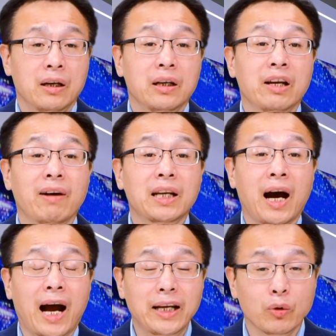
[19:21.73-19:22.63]
另外呢，
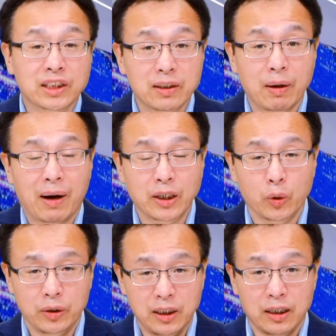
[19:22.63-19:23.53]
还有四位网
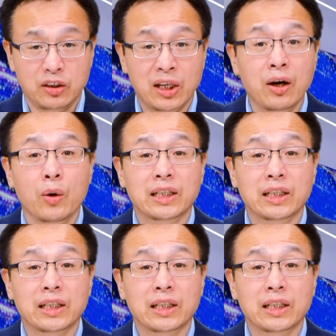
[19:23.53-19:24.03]
友也先后